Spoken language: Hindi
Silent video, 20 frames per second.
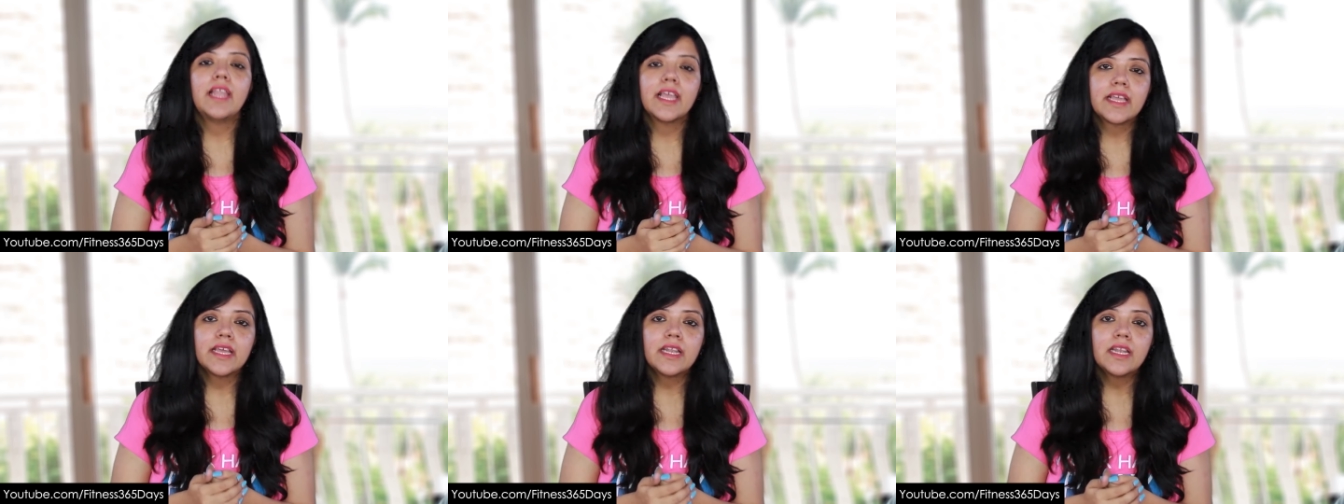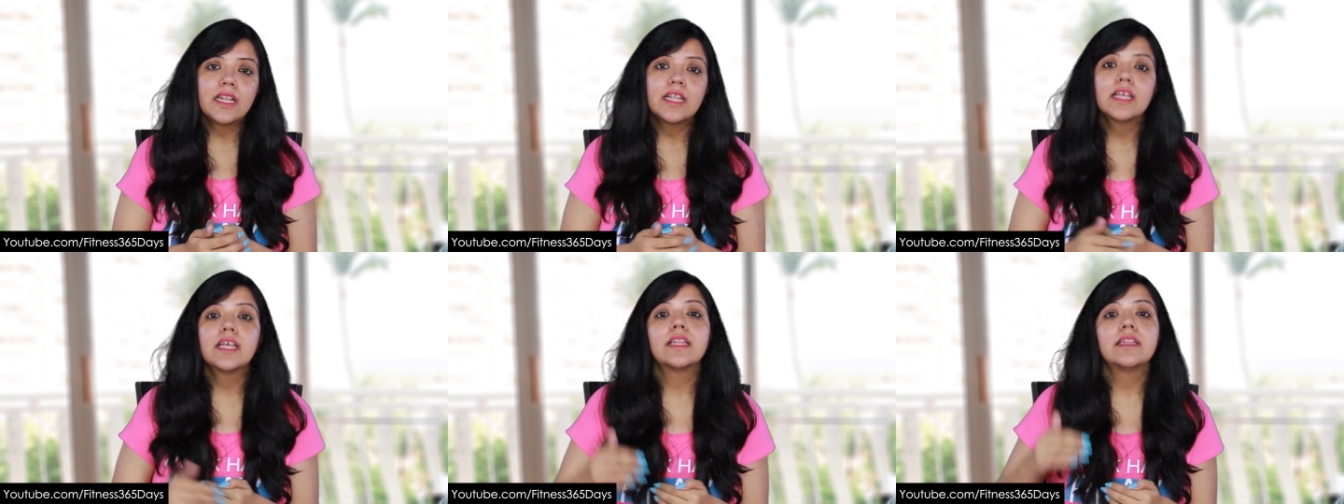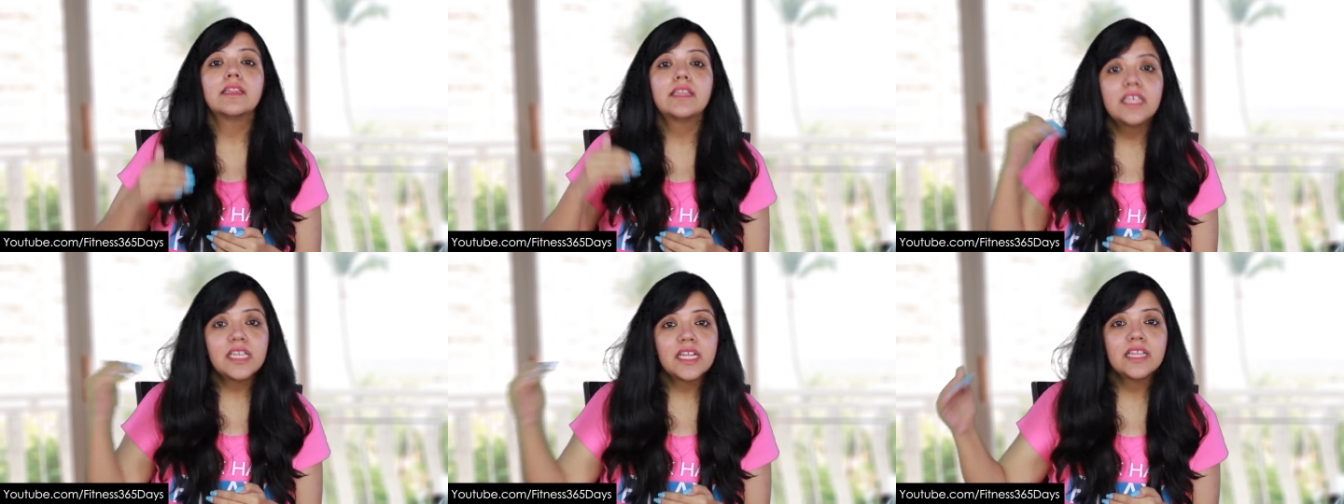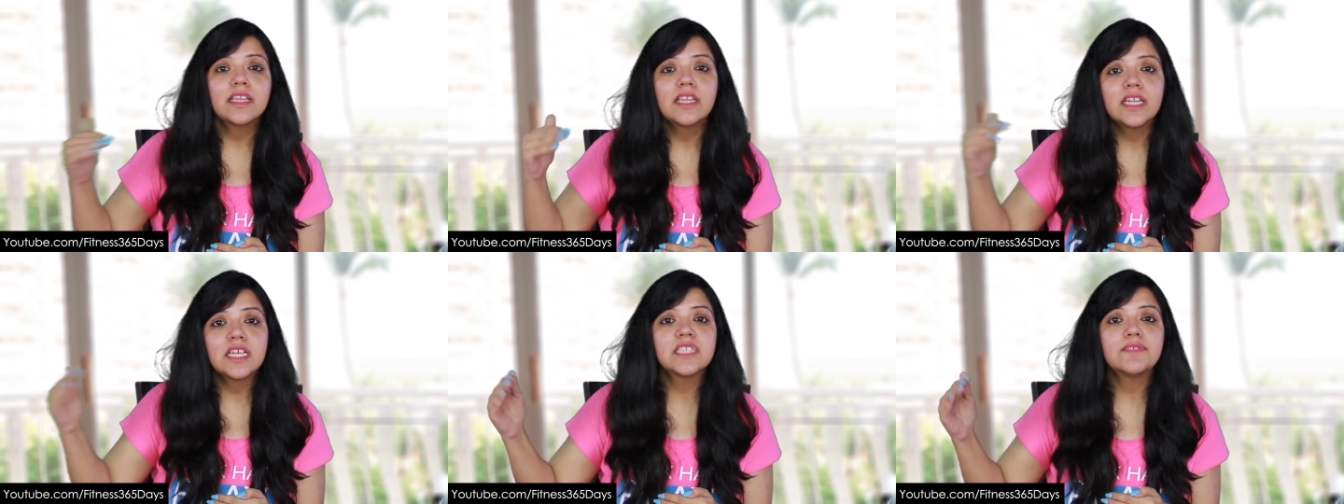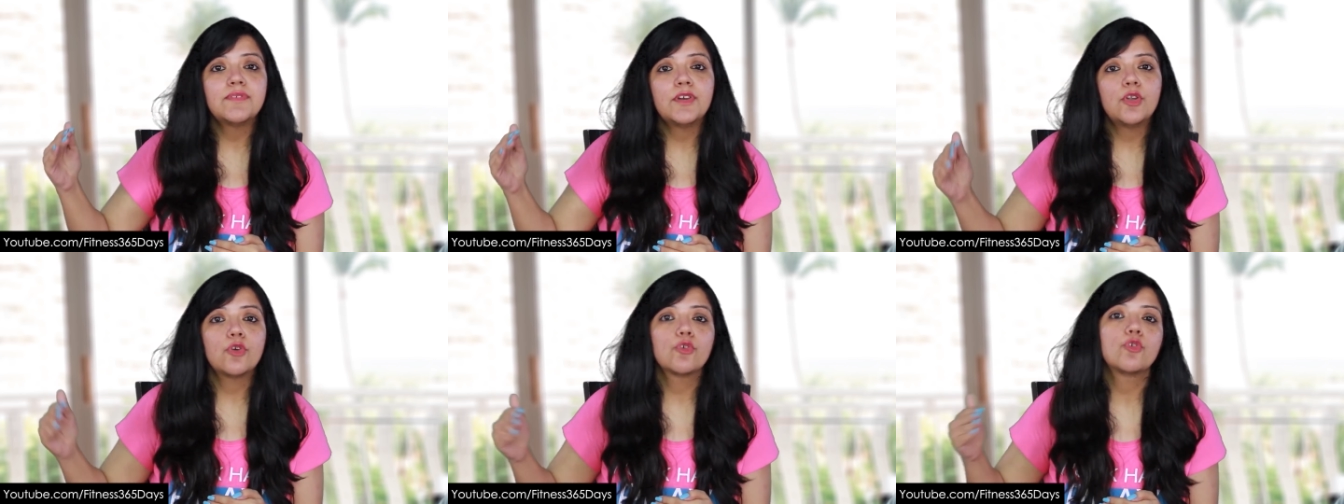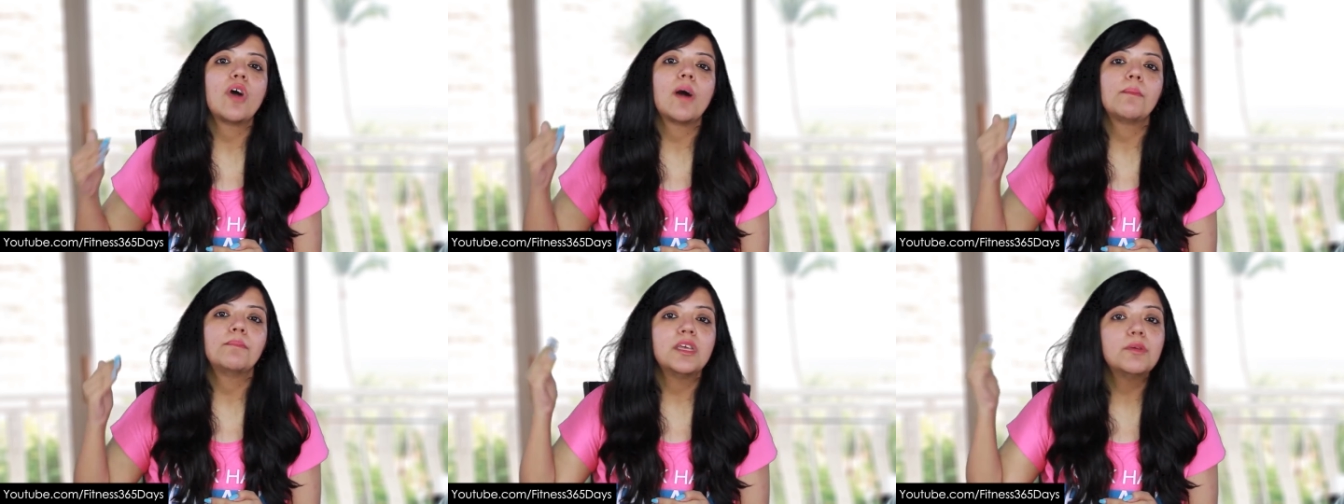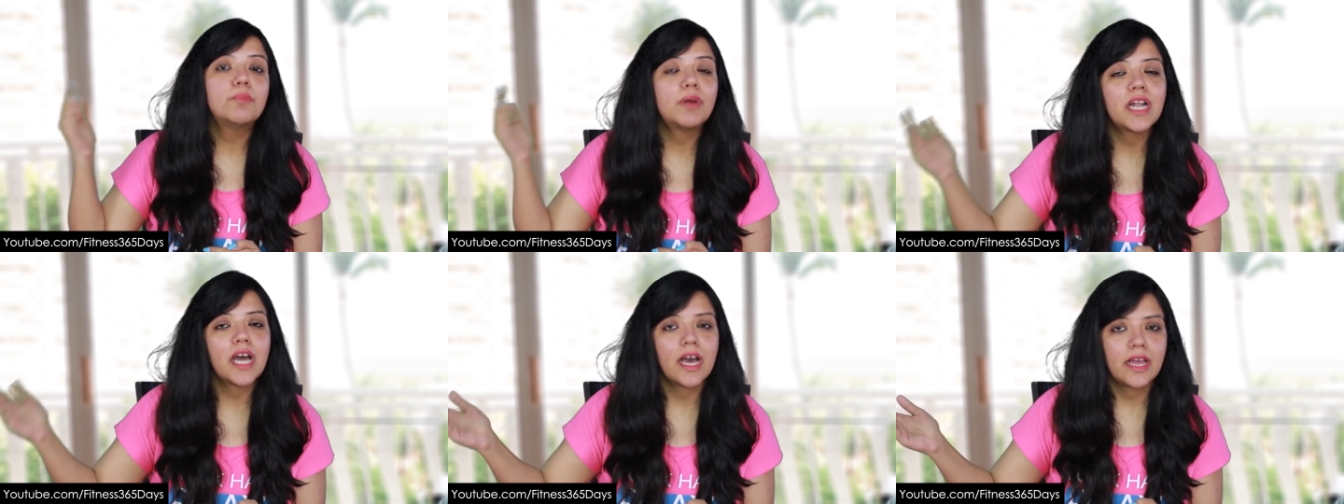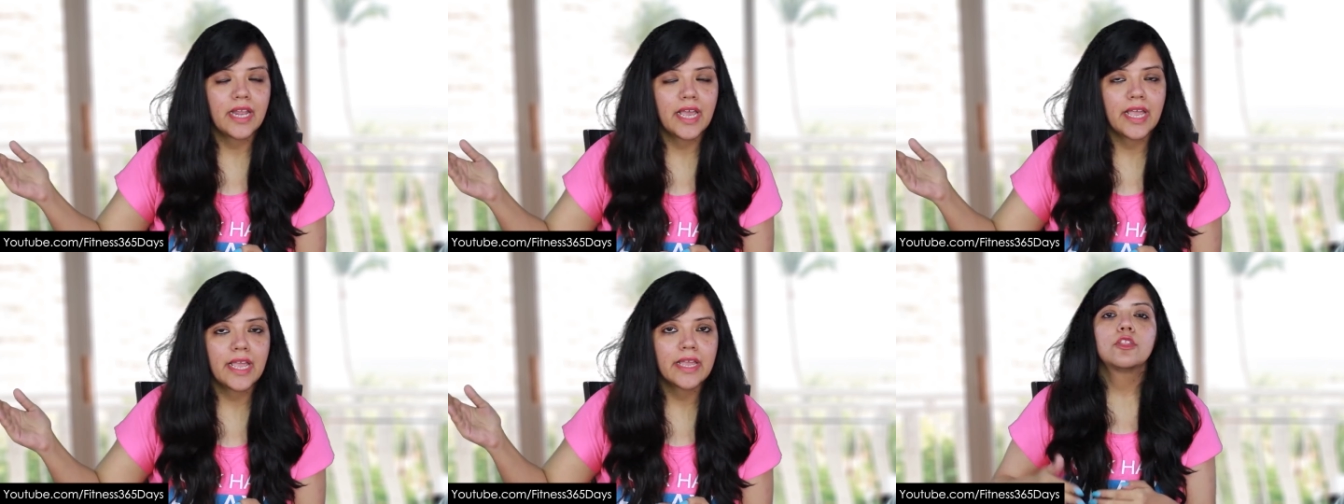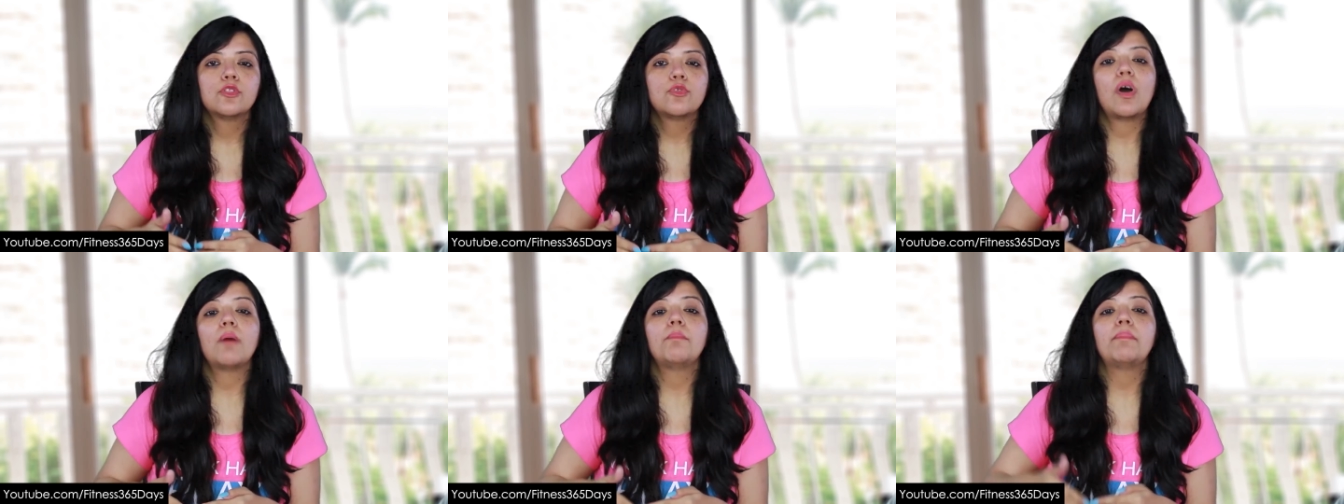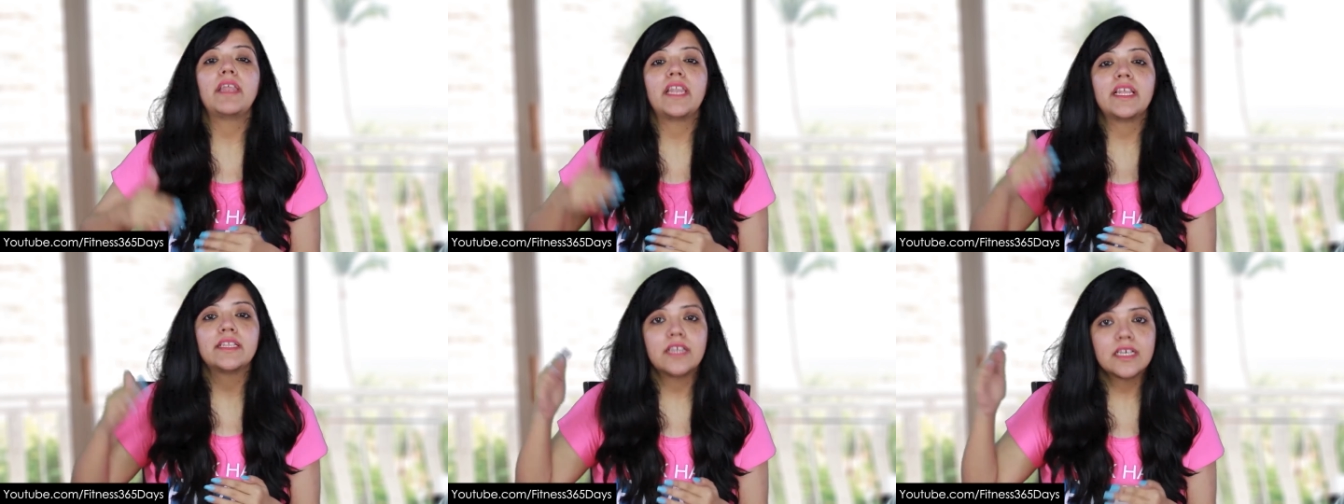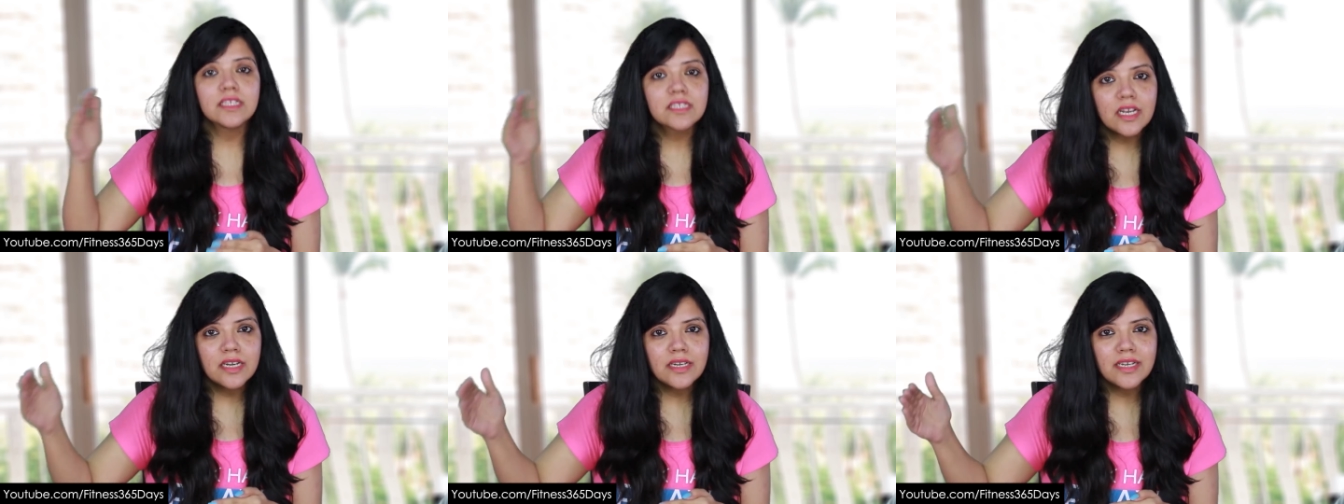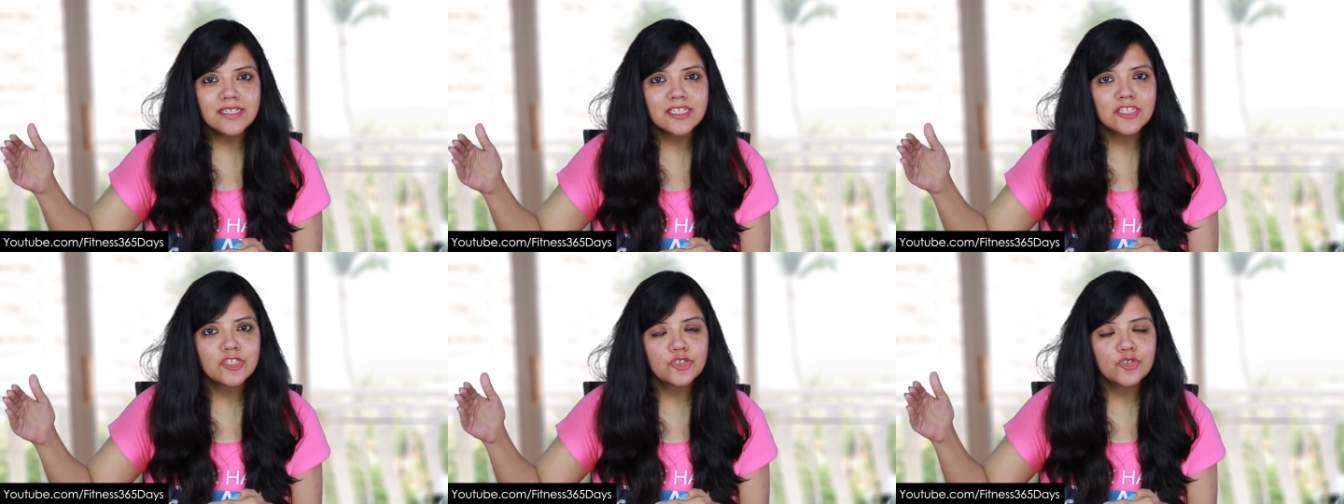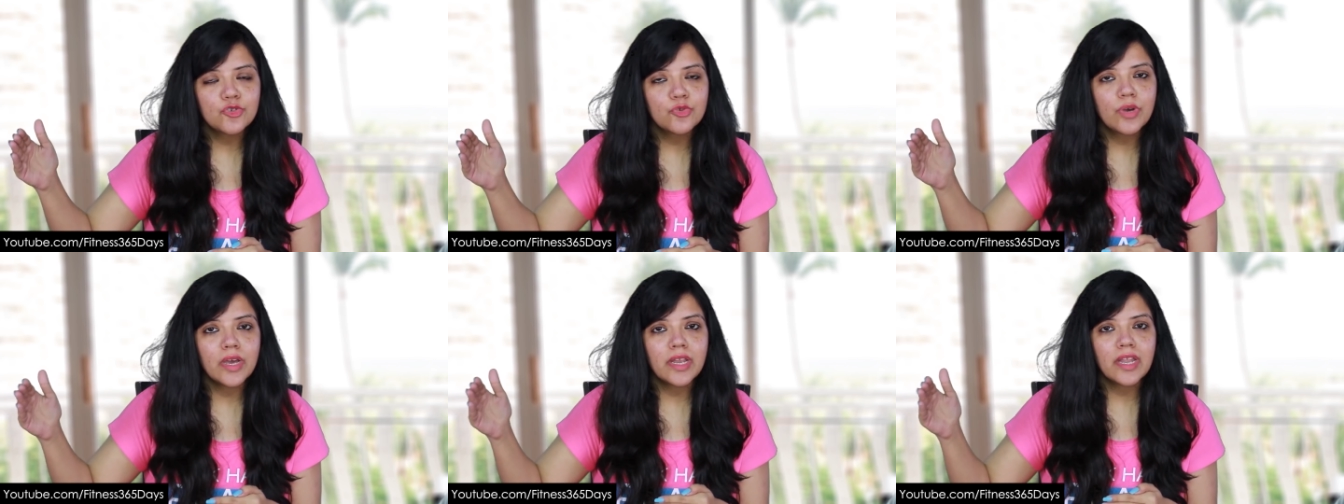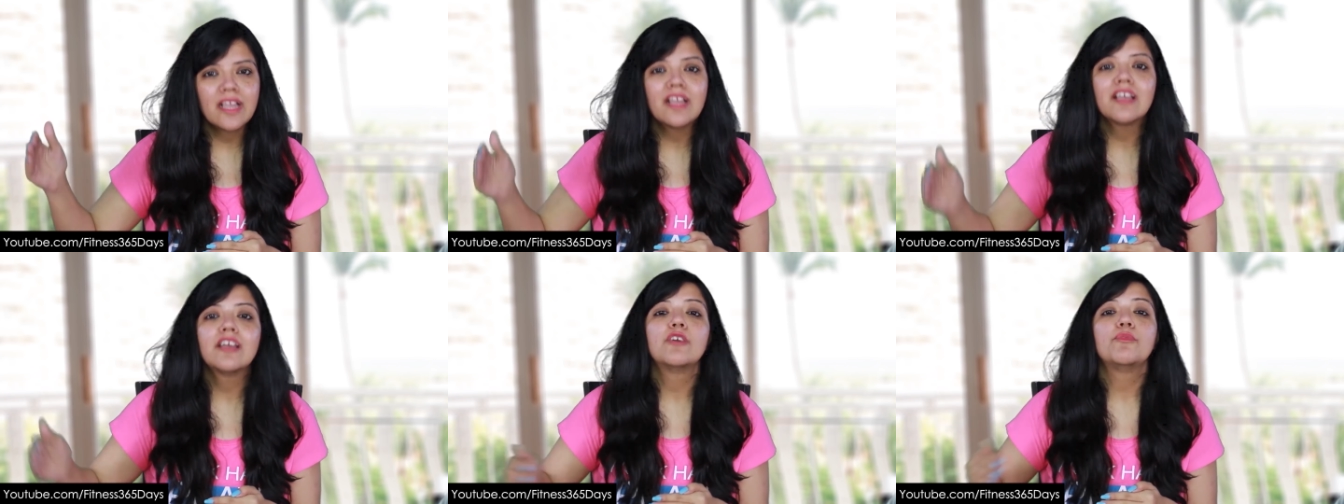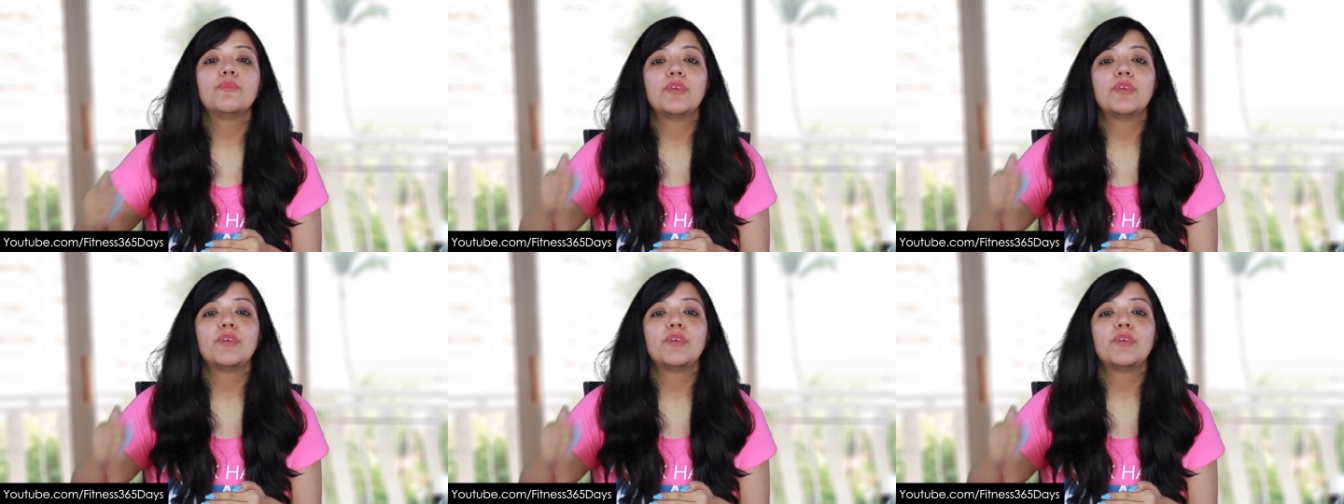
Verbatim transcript: लेकिन धीरे धीरे इस विंडो को आपने बढ़ाना है तो आप पहले दस घंटे से शुरू करें